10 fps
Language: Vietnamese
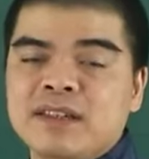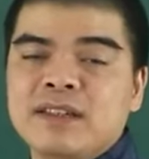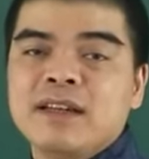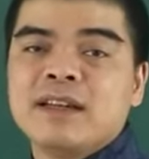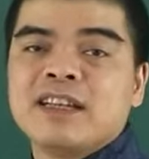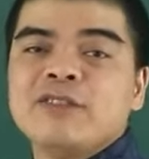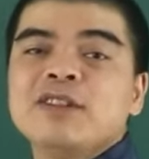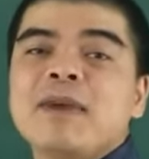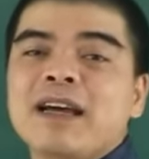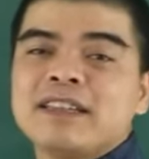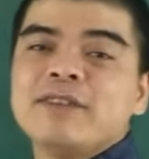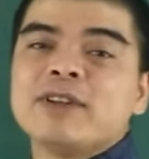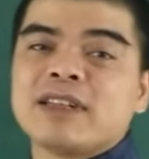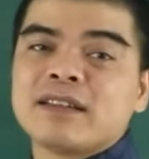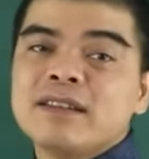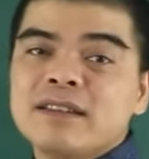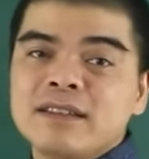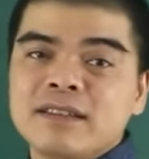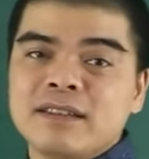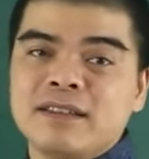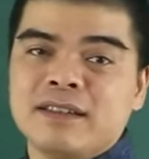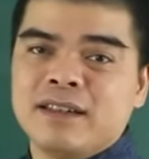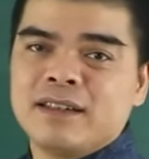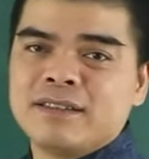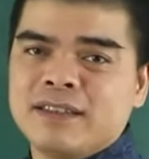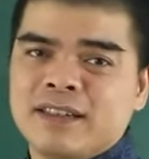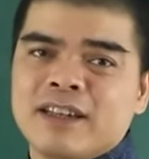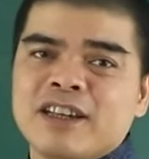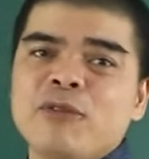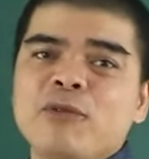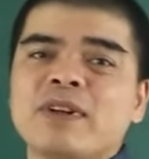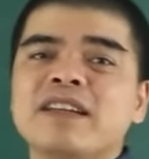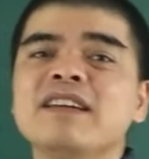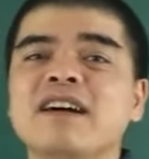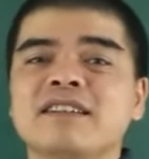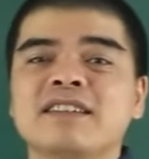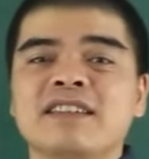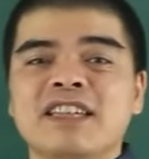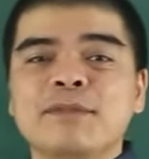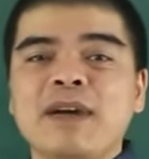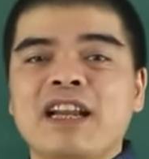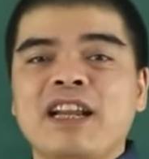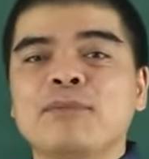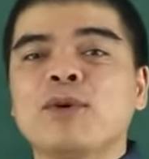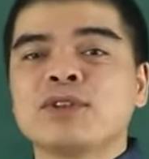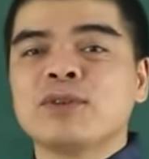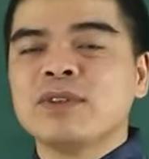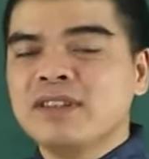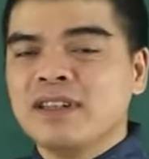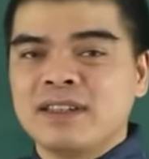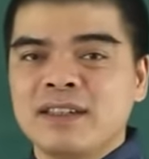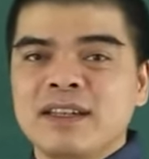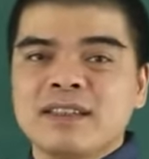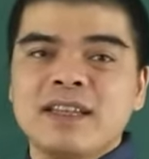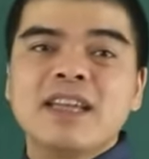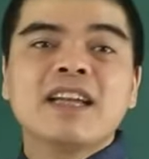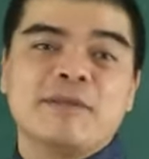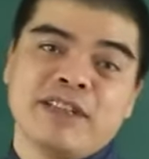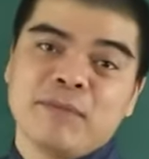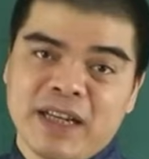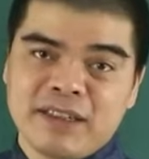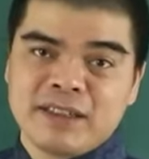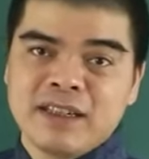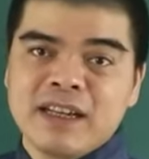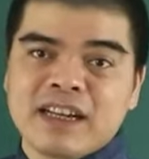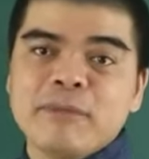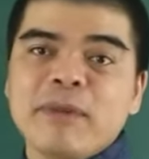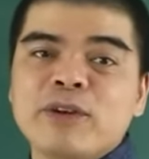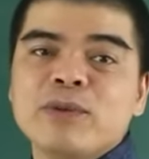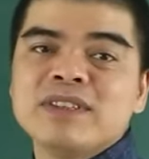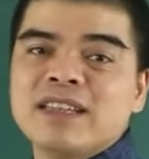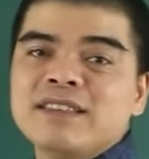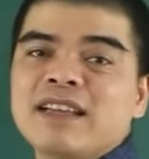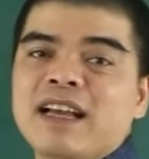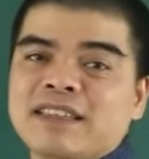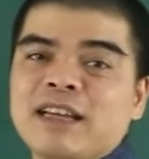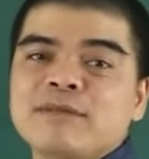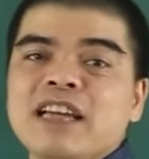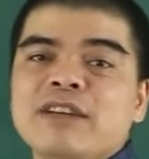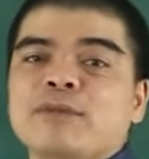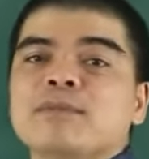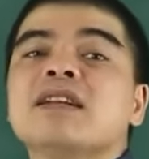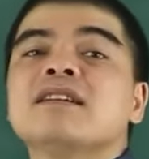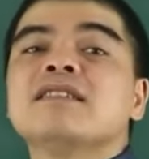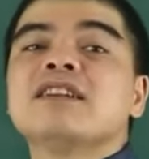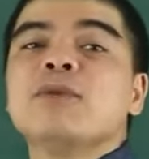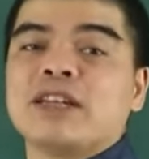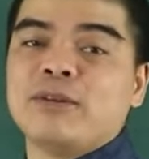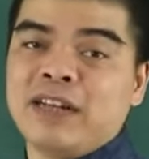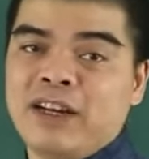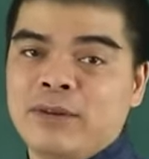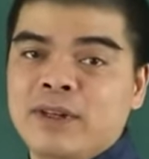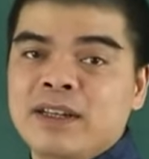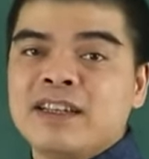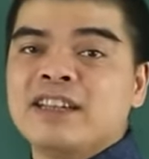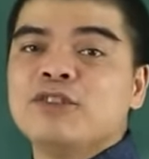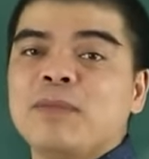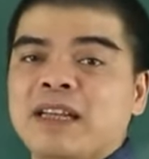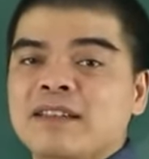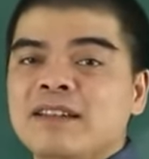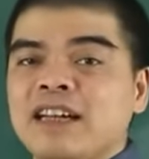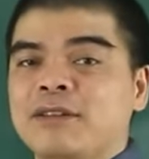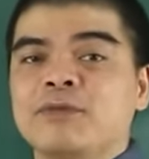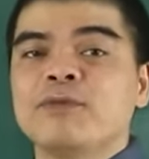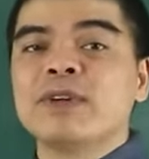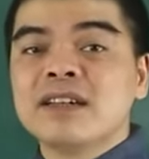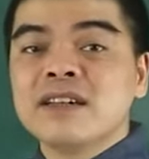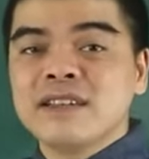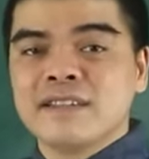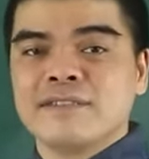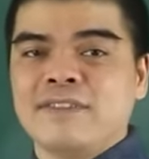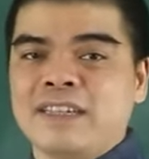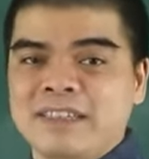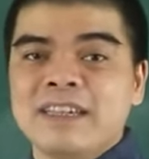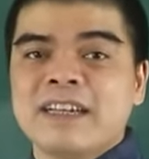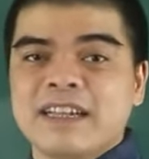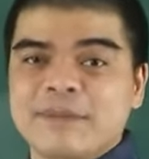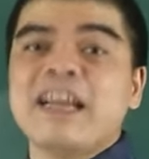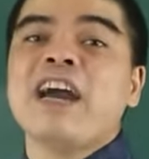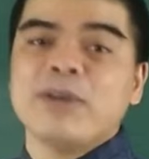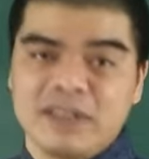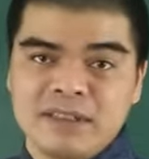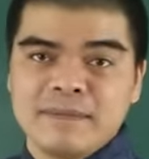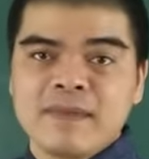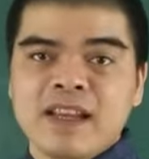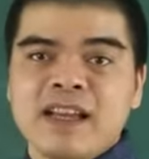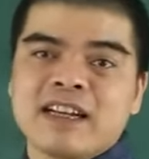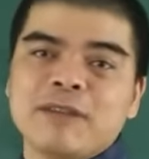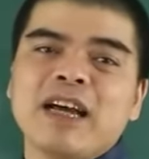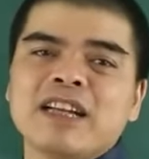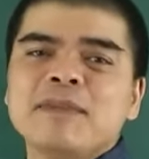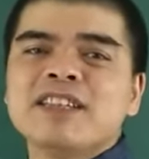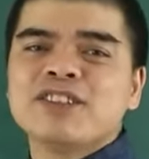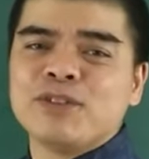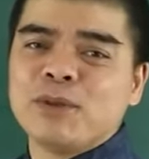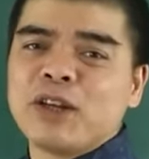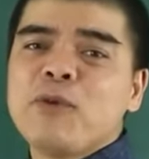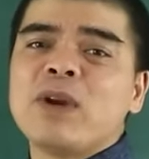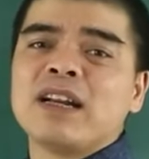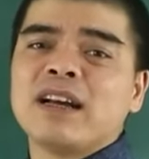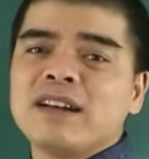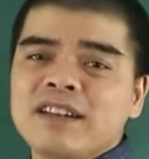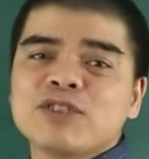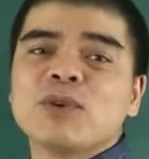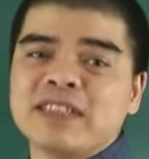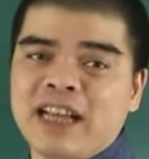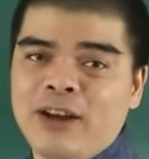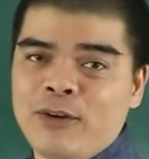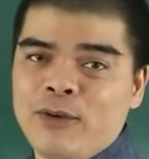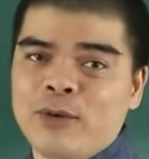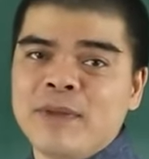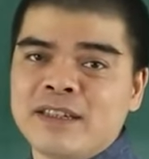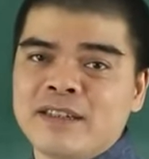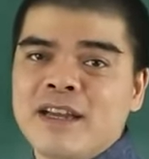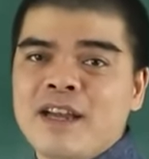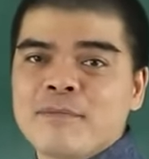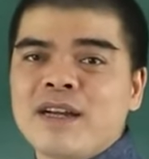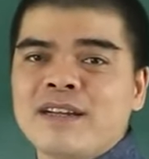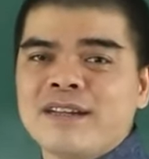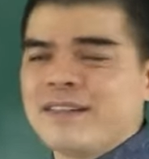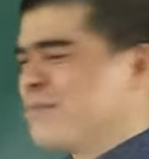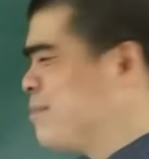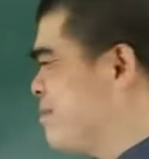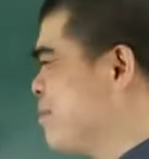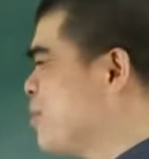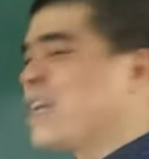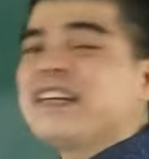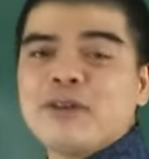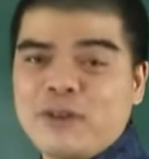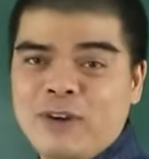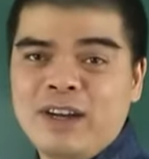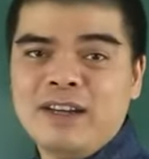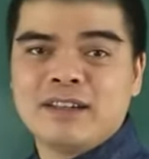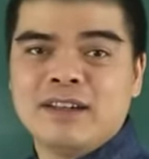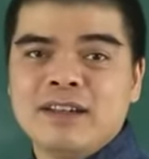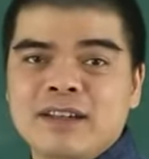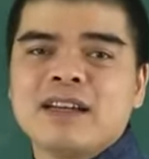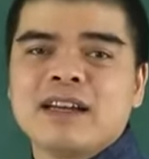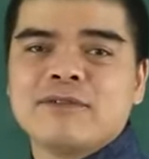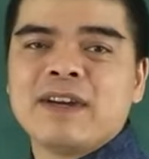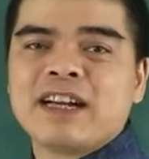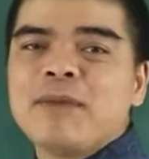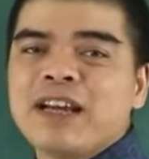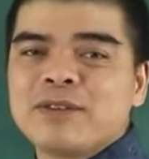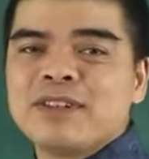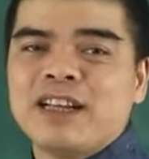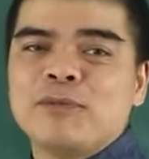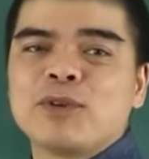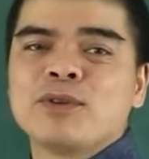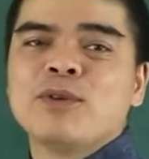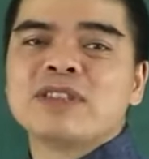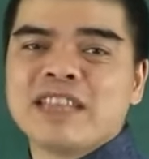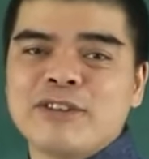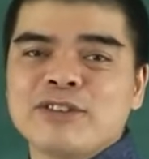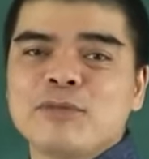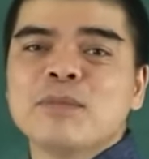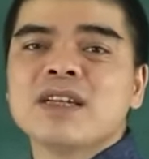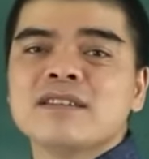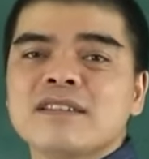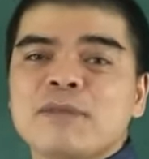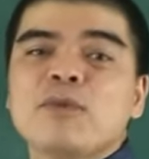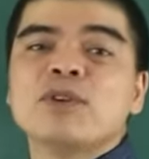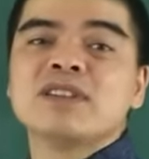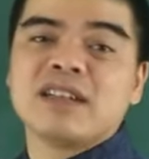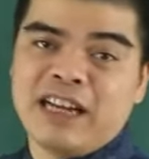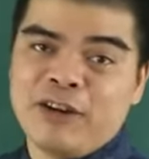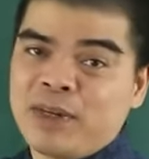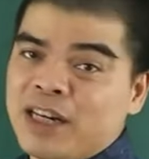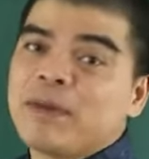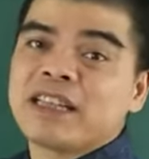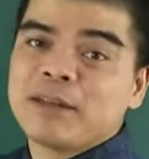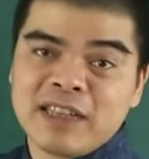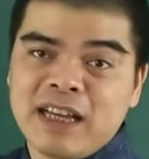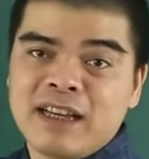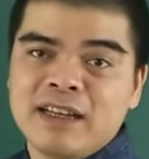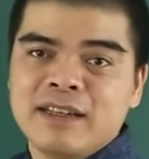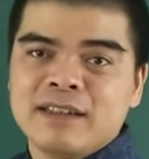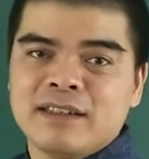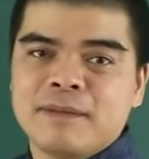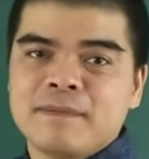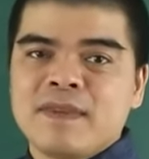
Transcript: Đấy. Nếu như bạn sinh vào tháng tư thì gì không còn nghi ngờ gì khi bạn là một trong những người thích cái cảm giác mạnh. Các bạn luôn sẵn sàng tham gia vào bất cứ cái hoạt động nào khiến cho bản thân cảm thấy phấn khích và cảm thấy hào hứng. Các bạn đã biết sử dụng cái nguồn năng lượng dồi dào của mình bằng một cách nào đó đó và các bạn có thể là một ngôi sao trong bất cứ cái môi trường nào mà các bạn tham gia. Đấy.